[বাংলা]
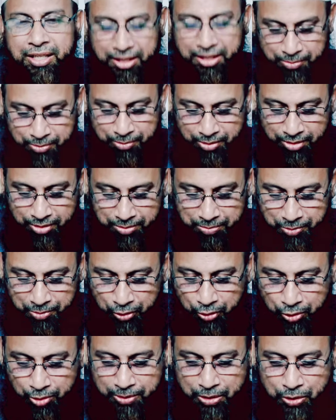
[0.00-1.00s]
এবং
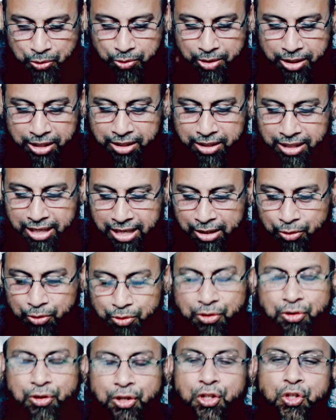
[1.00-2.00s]
বর্তমান যুগের একজন
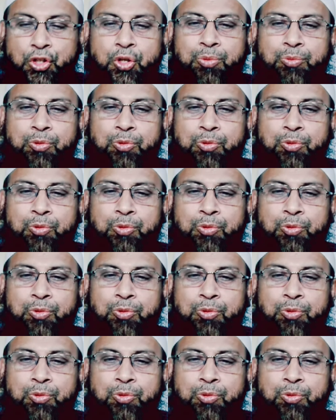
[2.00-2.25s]
শ্রেষ্ঠ